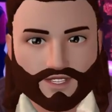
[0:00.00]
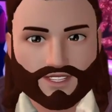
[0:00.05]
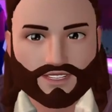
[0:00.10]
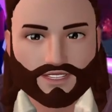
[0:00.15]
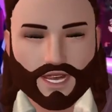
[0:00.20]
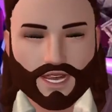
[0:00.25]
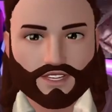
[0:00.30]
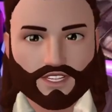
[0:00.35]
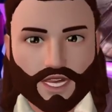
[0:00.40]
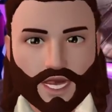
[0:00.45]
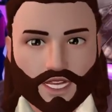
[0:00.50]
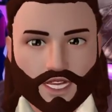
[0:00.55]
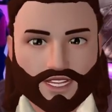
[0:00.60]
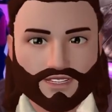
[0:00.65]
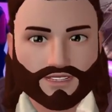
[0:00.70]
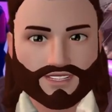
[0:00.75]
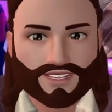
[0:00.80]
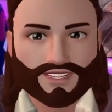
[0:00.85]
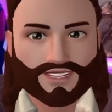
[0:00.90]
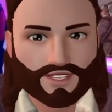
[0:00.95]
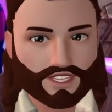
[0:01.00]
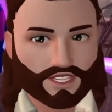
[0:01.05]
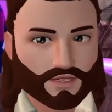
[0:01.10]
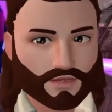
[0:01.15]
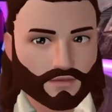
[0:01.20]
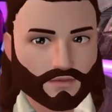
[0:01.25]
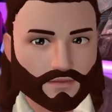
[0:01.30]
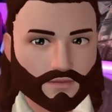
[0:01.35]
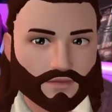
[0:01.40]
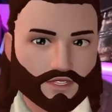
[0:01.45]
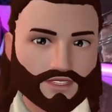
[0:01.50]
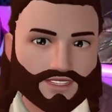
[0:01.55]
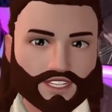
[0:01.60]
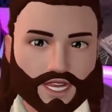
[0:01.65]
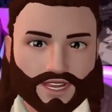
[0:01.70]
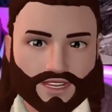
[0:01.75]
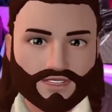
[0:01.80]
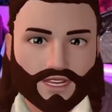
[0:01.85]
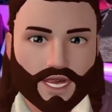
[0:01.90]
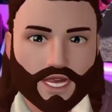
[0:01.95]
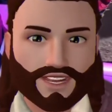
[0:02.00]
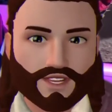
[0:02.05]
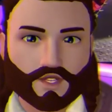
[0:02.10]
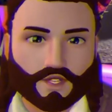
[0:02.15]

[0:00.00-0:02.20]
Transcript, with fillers: atrás aí já saiu